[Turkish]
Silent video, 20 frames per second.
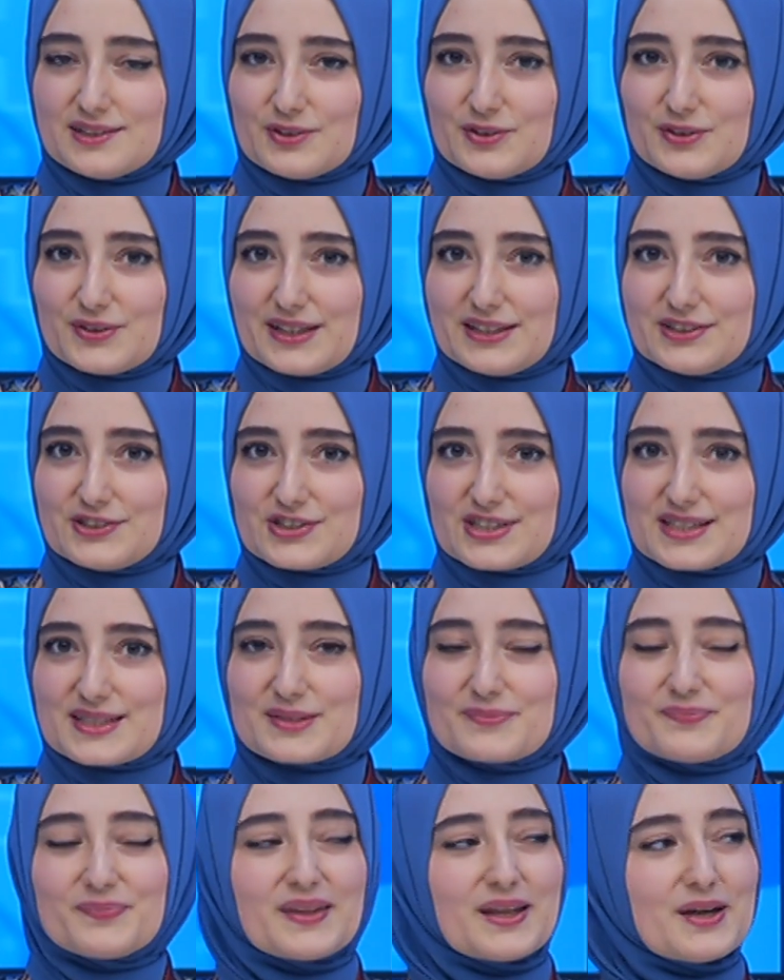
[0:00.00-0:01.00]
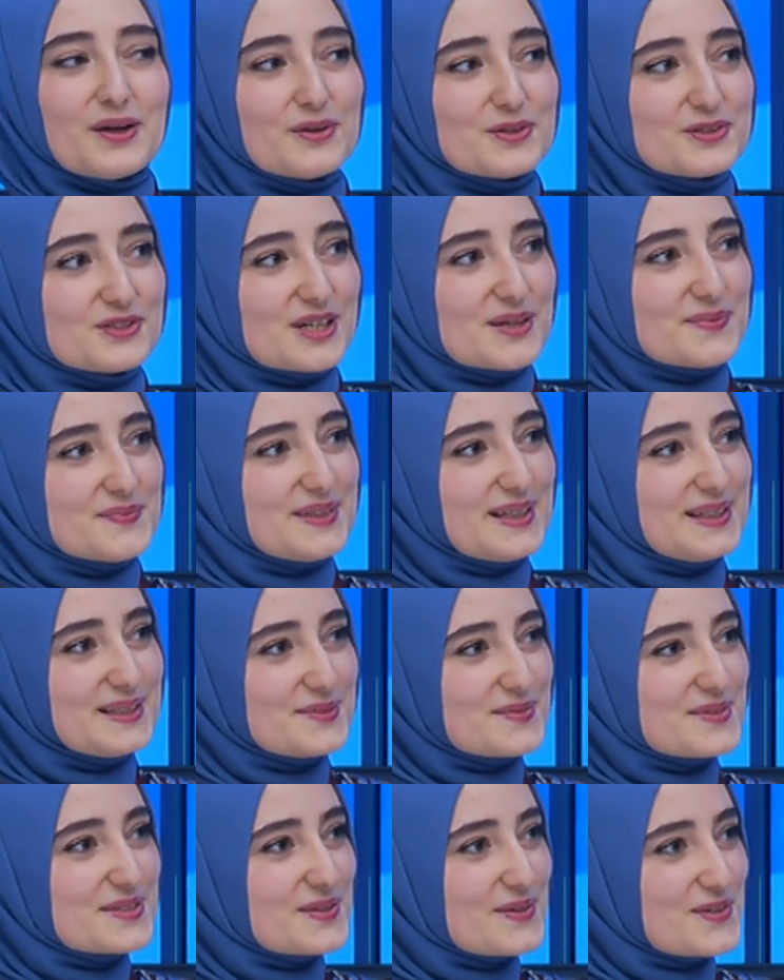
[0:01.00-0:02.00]
öğreneceğiz. Hocam
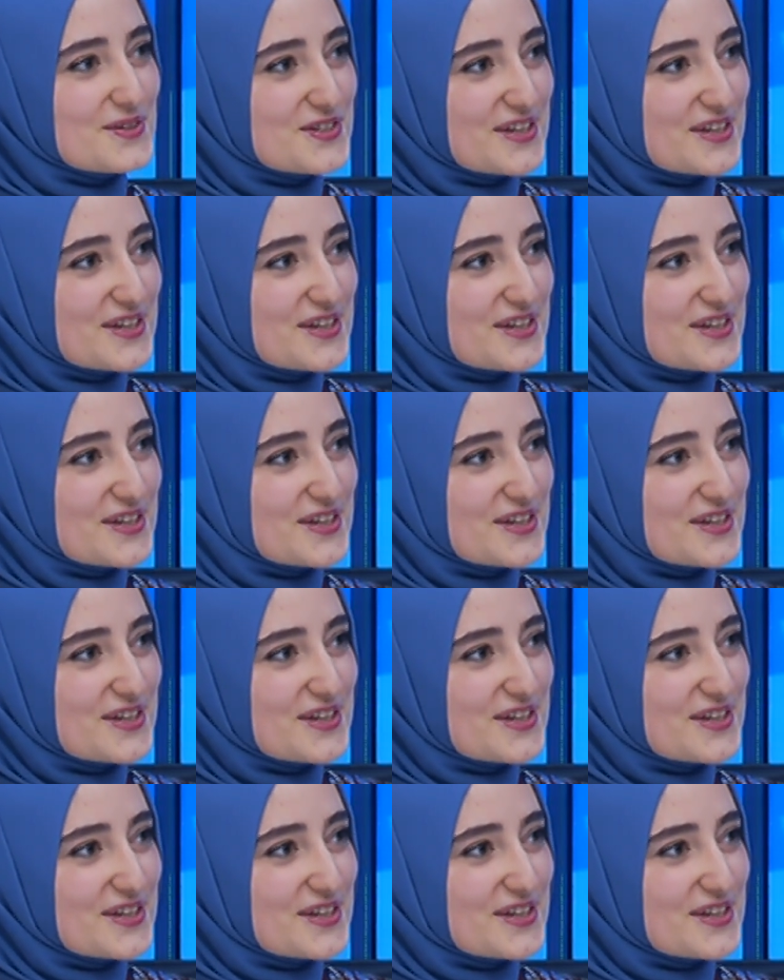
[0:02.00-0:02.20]
yayınımıza hoş